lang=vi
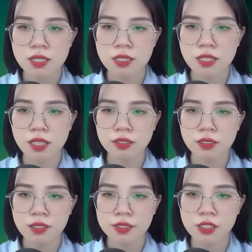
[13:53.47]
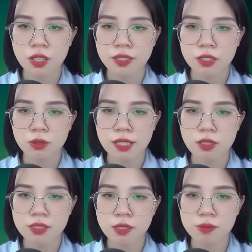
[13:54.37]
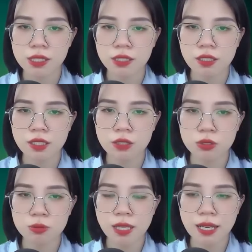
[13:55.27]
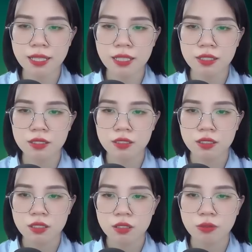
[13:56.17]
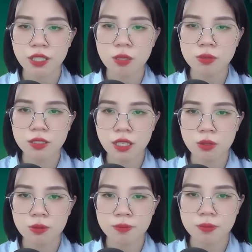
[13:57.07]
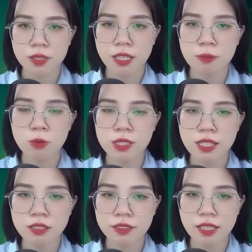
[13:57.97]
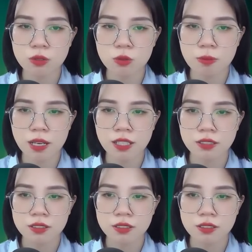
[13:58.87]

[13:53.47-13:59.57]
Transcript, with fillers: Chị Hân, chị gọi điện thoại cho chồng chị tới cứu chúng ta đi. Vậy không được đâu, nửa đêm quấy rầy người ta ngủ mà.